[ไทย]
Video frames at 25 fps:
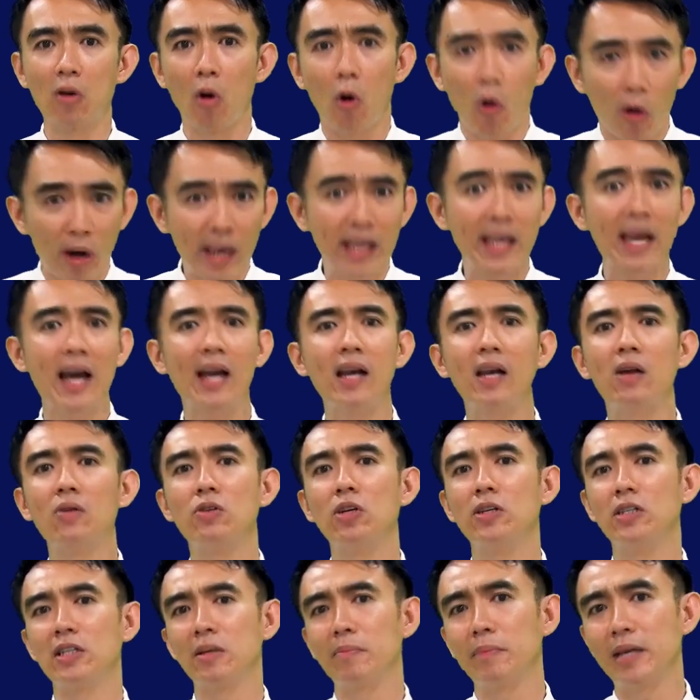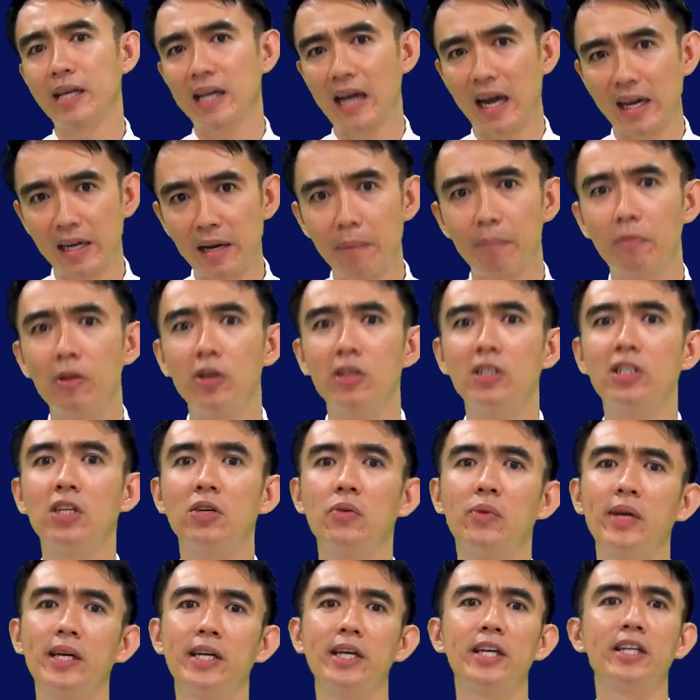หล่อเลี้ยงเราถึงจะมีการดำเนินชี
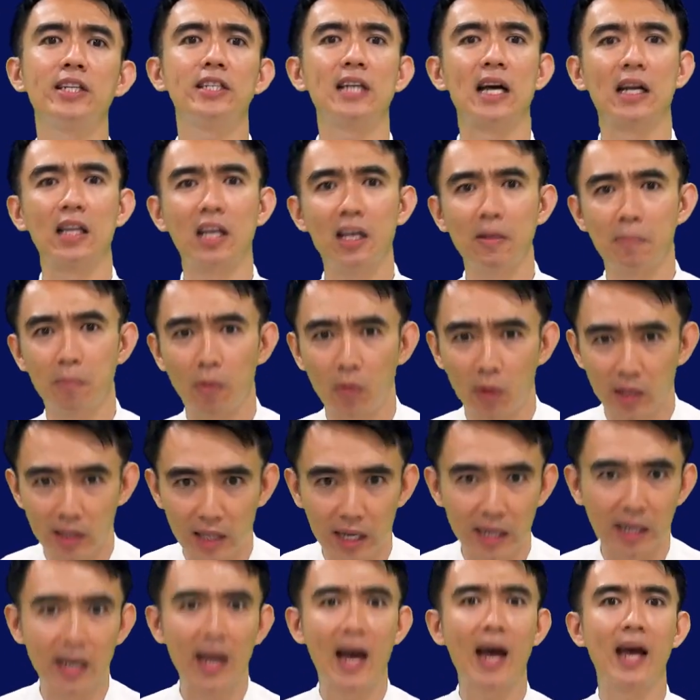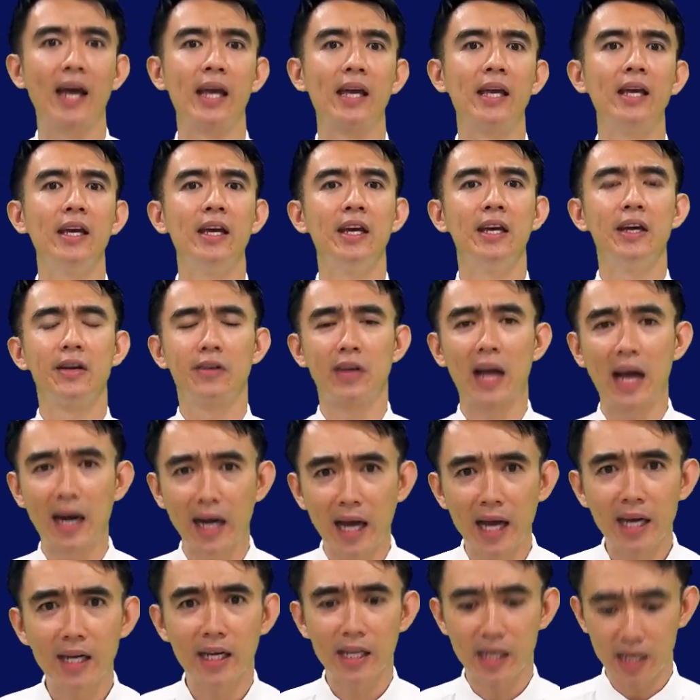วิตคริสตจักรที่ปกติได้ดัง
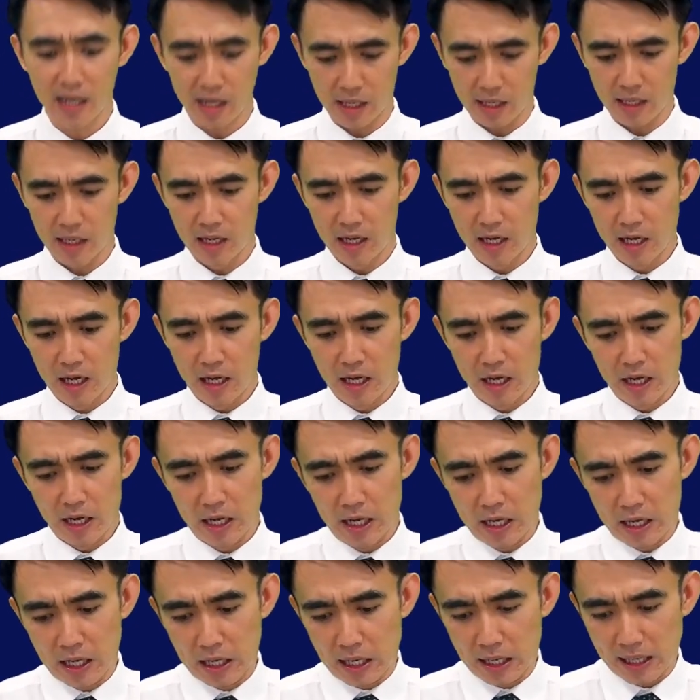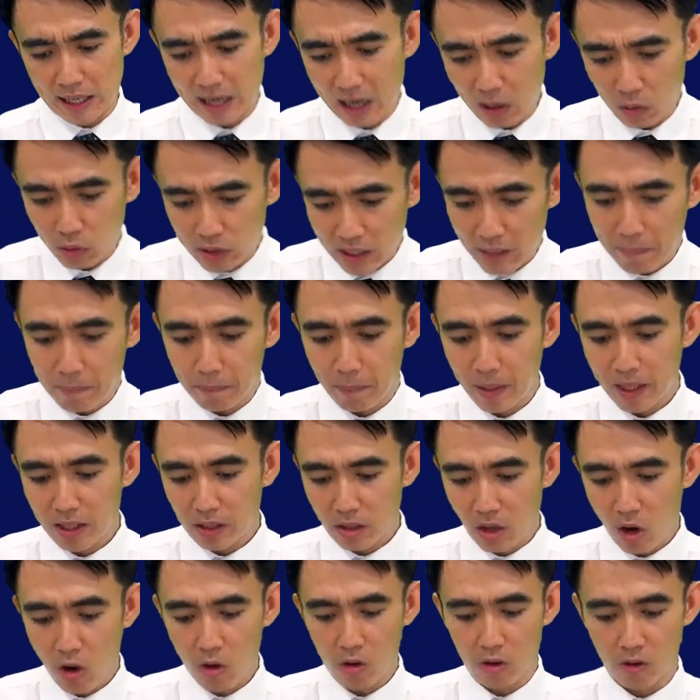นั้นเนี่ยเราจำเป็น
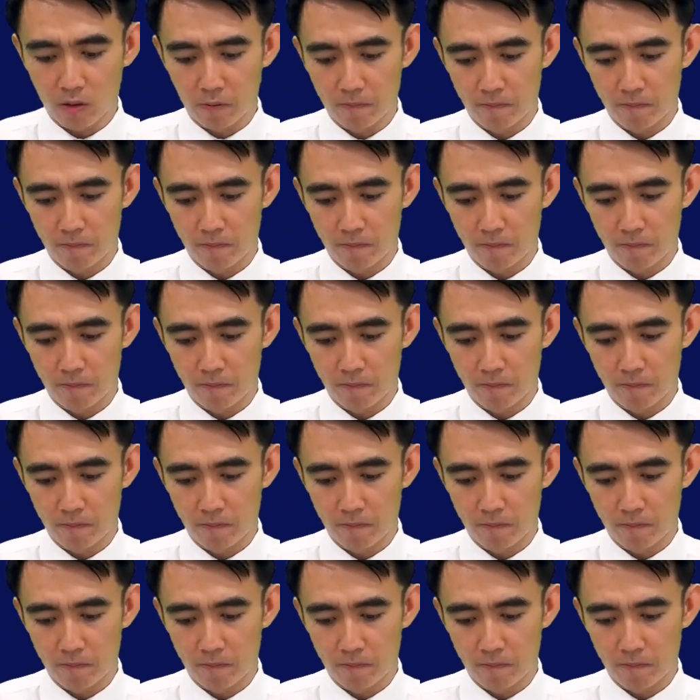ต้อง